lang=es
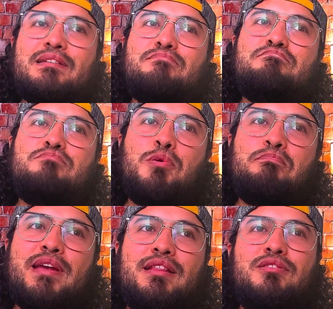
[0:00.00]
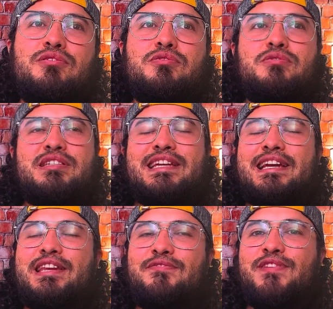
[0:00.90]
momentos
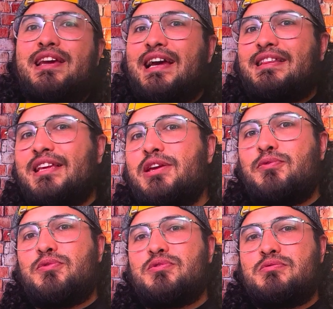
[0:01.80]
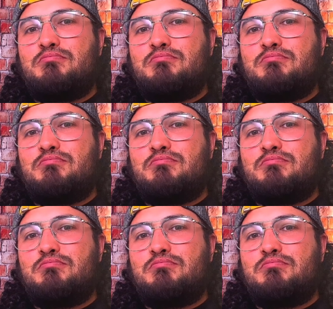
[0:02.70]
significativos,